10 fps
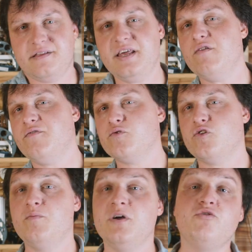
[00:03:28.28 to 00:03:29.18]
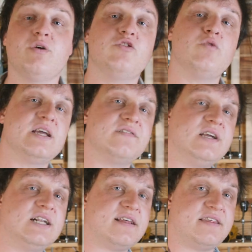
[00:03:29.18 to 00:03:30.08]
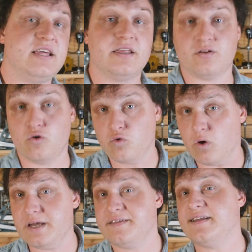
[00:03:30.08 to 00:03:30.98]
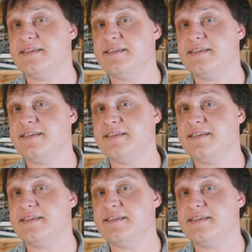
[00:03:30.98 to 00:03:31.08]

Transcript: C'est le fonctionnement du réseau électrique classique, le courant est